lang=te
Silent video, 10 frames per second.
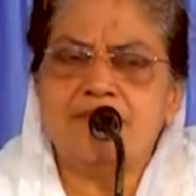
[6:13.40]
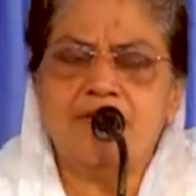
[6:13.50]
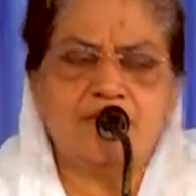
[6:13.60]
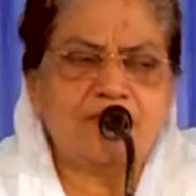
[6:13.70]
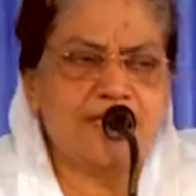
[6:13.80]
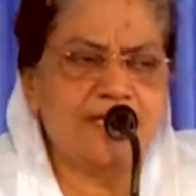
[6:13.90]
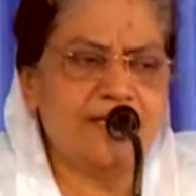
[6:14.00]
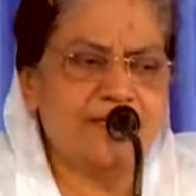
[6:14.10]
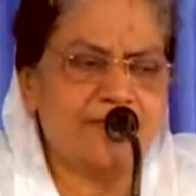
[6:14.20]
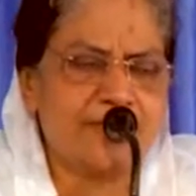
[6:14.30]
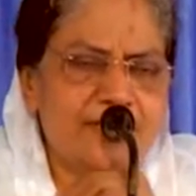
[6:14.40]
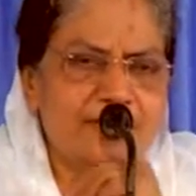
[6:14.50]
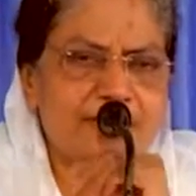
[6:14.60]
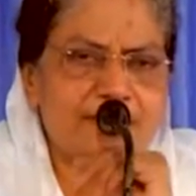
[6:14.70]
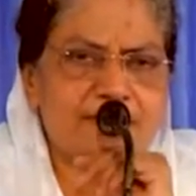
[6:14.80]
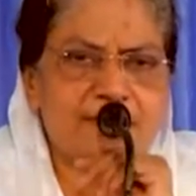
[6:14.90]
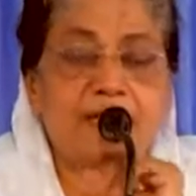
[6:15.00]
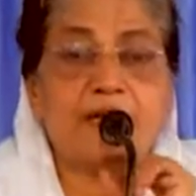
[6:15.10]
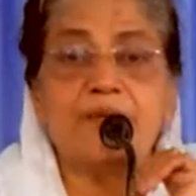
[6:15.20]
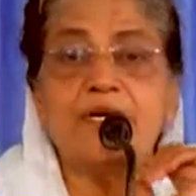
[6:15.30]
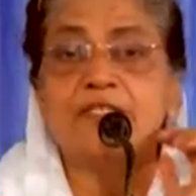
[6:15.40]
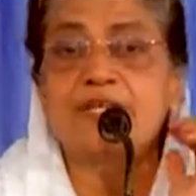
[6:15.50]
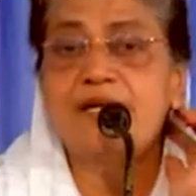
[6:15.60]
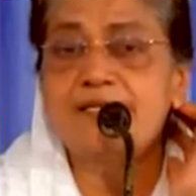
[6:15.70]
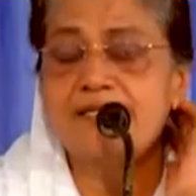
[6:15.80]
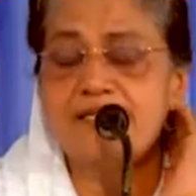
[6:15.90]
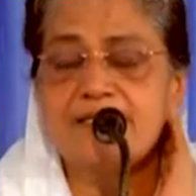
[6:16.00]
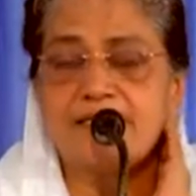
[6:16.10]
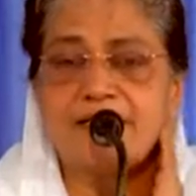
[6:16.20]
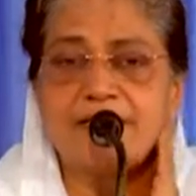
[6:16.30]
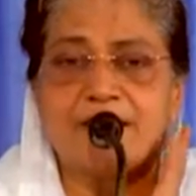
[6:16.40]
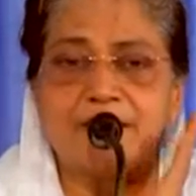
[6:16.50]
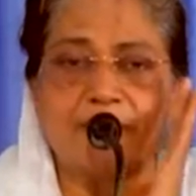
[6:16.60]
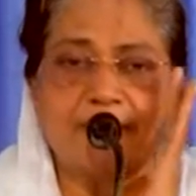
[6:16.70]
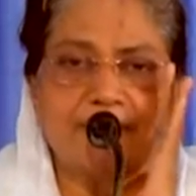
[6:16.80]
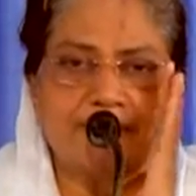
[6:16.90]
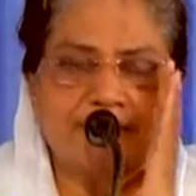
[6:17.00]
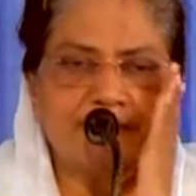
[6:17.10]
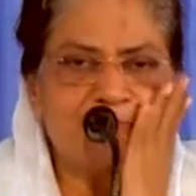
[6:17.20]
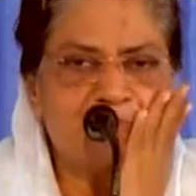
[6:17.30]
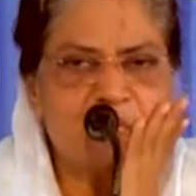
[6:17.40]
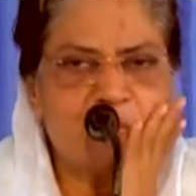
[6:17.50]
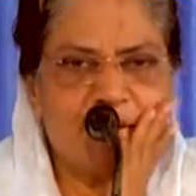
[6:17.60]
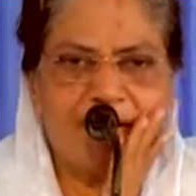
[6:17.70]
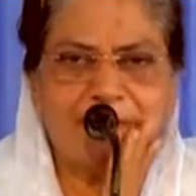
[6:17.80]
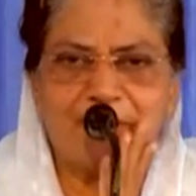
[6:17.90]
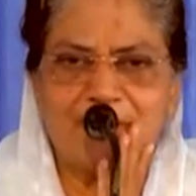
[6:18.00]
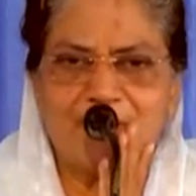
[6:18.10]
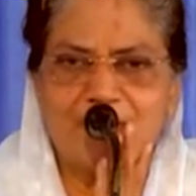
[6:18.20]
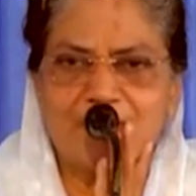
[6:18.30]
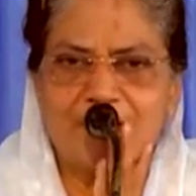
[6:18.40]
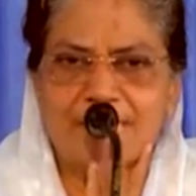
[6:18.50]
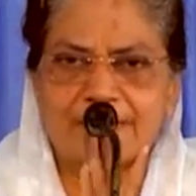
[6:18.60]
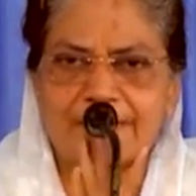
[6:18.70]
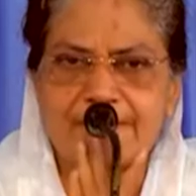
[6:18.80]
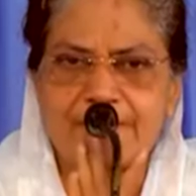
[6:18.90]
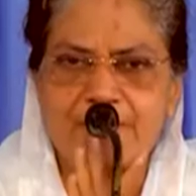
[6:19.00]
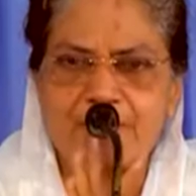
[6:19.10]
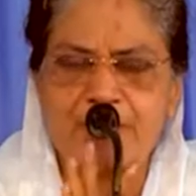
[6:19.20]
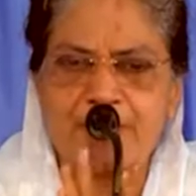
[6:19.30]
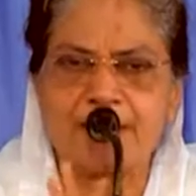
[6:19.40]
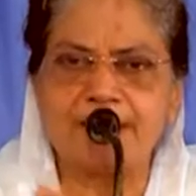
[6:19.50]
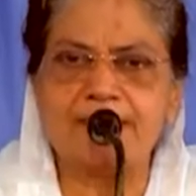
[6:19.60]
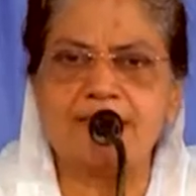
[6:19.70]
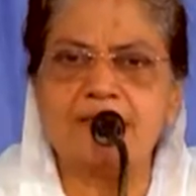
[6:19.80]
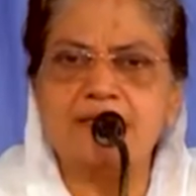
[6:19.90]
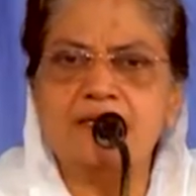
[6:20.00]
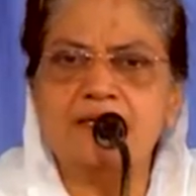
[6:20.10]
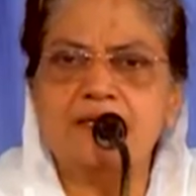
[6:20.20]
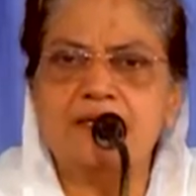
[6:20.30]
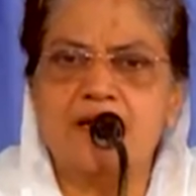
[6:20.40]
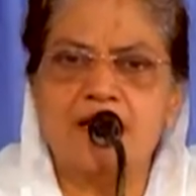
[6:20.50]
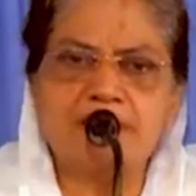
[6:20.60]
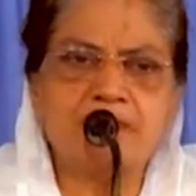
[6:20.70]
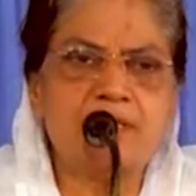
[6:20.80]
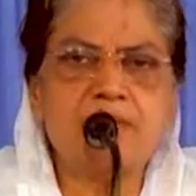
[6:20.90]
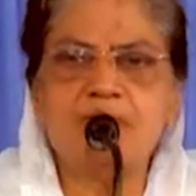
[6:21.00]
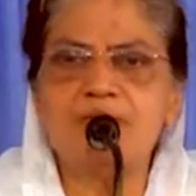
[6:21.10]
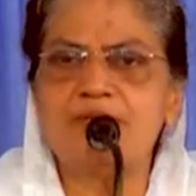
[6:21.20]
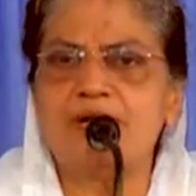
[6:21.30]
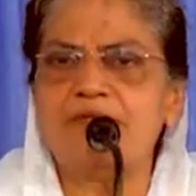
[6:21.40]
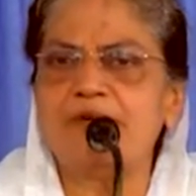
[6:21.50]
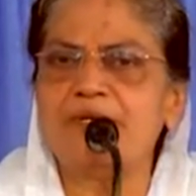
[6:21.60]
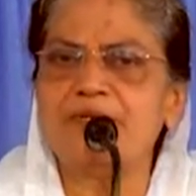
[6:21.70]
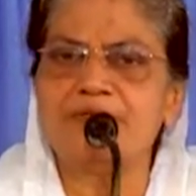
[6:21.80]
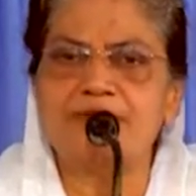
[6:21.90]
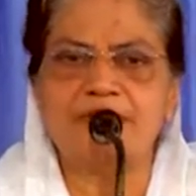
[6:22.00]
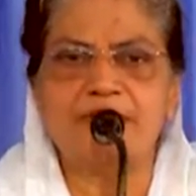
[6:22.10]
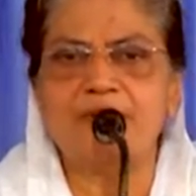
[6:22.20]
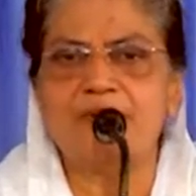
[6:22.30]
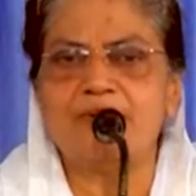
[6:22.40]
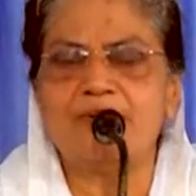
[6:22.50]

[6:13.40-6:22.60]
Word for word: నేను ఒకసారి మా ఆరి అమ్మగారు చాలా సీరియస్గా రేచల్ మాథ్యూ గారు మరణ పడకలో ఉన్నారు అయితే అందరూ కలవరపడుతున్నారు ఇంట్లో